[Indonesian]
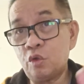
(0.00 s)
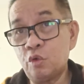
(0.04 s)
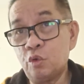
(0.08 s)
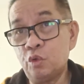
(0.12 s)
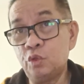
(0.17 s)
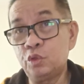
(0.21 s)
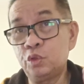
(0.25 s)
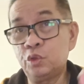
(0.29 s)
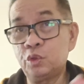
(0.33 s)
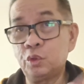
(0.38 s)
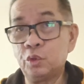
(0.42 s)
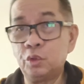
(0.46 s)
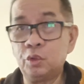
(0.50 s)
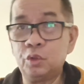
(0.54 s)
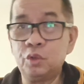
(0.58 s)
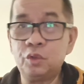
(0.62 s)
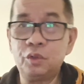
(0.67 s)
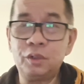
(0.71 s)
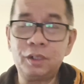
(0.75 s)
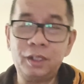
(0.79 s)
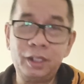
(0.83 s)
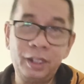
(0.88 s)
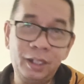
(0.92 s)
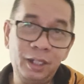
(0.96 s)

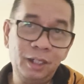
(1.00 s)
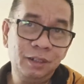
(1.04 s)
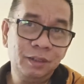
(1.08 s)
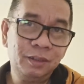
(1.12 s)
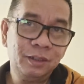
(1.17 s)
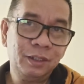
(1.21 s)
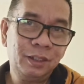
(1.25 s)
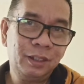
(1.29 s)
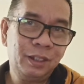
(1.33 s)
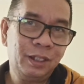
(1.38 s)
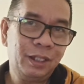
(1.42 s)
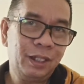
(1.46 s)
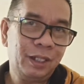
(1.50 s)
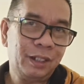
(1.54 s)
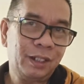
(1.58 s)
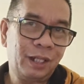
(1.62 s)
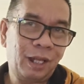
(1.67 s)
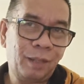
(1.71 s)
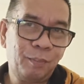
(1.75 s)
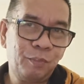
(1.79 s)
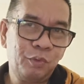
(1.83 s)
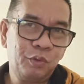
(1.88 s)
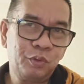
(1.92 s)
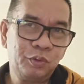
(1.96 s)
untuk Lille
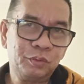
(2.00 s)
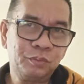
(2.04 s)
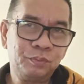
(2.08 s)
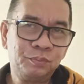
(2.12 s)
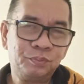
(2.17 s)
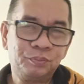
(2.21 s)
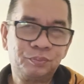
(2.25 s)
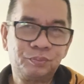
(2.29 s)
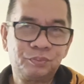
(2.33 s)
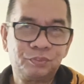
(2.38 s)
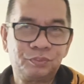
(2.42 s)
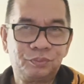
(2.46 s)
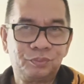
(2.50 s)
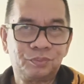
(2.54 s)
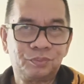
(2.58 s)
namun